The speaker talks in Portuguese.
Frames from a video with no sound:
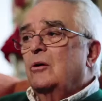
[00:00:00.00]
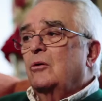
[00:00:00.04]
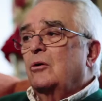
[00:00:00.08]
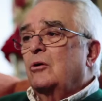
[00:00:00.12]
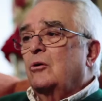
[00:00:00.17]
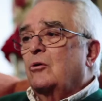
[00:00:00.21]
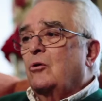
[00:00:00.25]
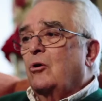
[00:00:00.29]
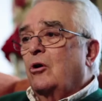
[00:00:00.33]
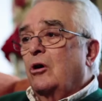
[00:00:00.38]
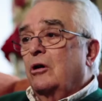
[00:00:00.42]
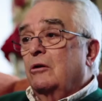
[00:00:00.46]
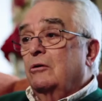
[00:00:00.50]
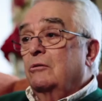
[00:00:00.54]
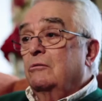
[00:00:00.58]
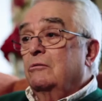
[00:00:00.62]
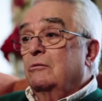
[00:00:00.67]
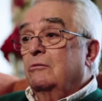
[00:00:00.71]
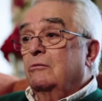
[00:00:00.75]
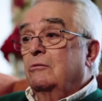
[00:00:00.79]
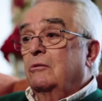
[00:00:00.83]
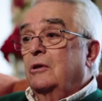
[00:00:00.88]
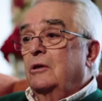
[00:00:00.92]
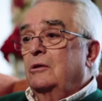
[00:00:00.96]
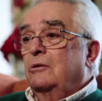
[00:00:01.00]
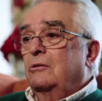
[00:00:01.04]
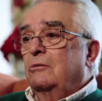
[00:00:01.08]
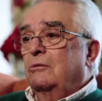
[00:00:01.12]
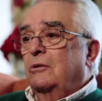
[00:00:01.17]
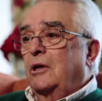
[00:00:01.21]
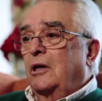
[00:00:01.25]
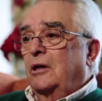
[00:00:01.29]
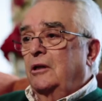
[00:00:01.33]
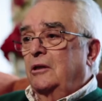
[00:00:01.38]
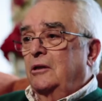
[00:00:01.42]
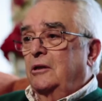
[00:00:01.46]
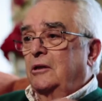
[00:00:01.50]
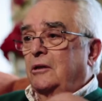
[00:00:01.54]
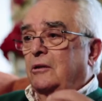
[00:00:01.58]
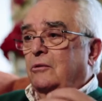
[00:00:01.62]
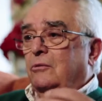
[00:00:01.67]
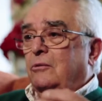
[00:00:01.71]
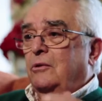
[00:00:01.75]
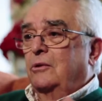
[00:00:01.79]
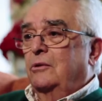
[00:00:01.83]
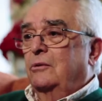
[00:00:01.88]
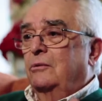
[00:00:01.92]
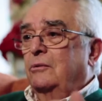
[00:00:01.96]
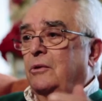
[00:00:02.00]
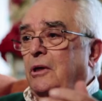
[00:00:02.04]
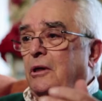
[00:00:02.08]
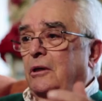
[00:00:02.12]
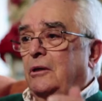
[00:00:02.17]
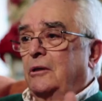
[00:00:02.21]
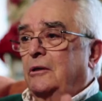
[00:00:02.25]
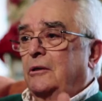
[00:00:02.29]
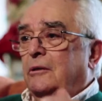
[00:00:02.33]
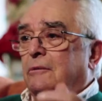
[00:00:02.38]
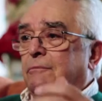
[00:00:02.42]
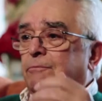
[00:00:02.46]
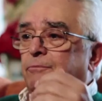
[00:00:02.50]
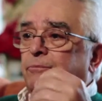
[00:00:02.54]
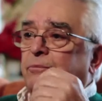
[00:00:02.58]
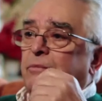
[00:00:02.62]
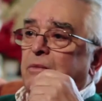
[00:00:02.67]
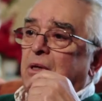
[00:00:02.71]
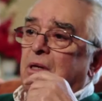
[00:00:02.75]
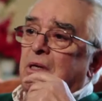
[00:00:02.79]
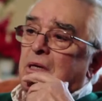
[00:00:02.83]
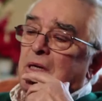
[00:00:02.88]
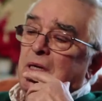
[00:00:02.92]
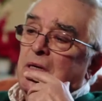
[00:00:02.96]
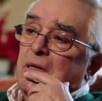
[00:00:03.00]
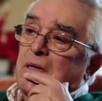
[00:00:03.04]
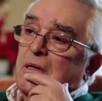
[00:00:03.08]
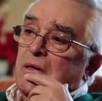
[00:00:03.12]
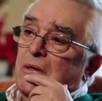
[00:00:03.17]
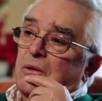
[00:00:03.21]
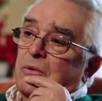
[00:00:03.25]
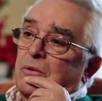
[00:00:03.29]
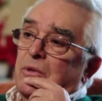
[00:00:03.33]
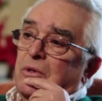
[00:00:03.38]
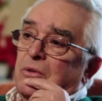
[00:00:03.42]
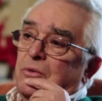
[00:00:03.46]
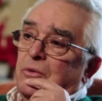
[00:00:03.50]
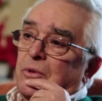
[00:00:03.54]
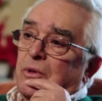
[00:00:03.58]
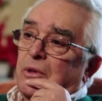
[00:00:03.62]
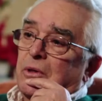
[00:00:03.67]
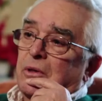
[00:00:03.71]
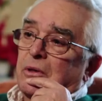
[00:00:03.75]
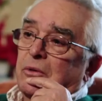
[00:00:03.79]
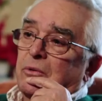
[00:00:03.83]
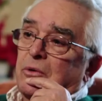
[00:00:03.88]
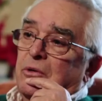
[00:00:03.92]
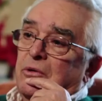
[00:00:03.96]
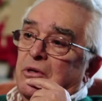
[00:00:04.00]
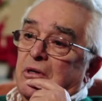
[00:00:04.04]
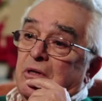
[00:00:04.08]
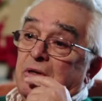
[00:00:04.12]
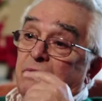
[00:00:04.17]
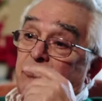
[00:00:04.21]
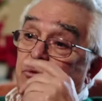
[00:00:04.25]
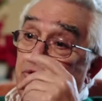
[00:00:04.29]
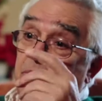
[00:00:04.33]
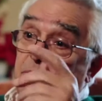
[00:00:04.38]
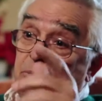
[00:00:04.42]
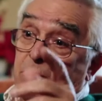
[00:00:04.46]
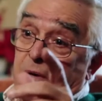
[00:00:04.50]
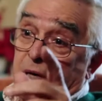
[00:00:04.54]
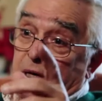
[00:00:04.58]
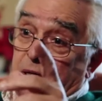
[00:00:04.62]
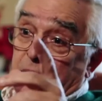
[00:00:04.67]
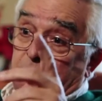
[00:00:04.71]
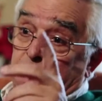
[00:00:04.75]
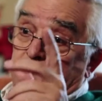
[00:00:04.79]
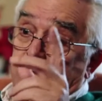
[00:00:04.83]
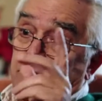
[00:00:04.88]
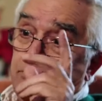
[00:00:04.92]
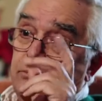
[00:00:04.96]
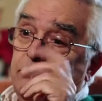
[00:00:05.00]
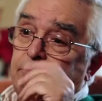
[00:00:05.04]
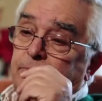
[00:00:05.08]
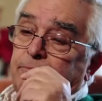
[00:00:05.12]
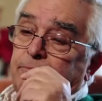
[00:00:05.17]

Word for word: Eu recordo quando ela, quando ela, quando, quando ela foi de barco